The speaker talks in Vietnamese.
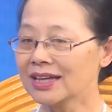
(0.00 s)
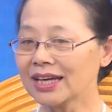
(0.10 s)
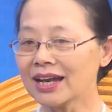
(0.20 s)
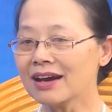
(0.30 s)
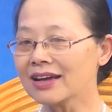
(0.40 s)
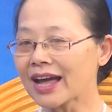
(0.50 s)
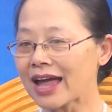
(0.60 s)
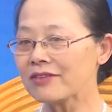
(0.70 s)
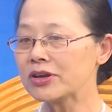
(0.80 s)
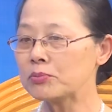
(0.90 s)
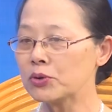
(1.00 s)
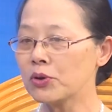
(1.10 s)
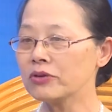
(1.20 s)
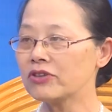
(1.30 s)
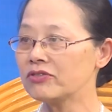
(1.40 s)
thì cái lời ca về bộ
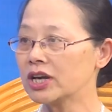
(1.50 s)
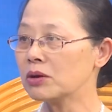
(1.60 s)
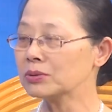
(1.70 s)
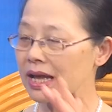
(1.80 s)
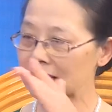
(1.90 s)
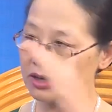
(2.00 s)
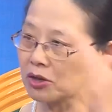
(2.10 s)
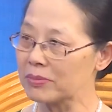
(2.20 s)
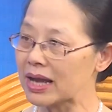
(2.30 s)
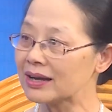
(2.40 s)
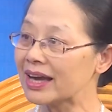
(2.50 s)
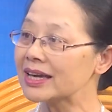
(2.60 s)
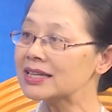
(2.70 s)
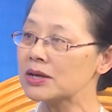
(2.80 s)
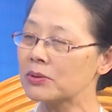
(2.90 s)
đội và về công tác thì nó mang
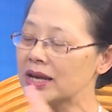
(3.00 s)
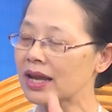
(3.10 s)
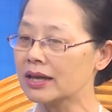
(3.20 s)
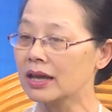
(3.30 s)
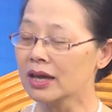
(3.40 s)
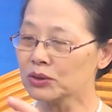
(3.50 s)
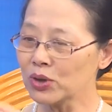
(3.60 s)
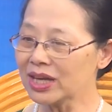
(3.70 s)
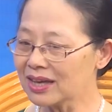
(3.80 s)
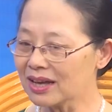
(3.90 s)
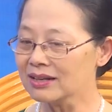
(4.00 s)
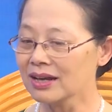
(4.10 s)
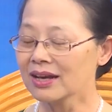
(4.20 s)
ngay cái dấu ấn này tuy nhiên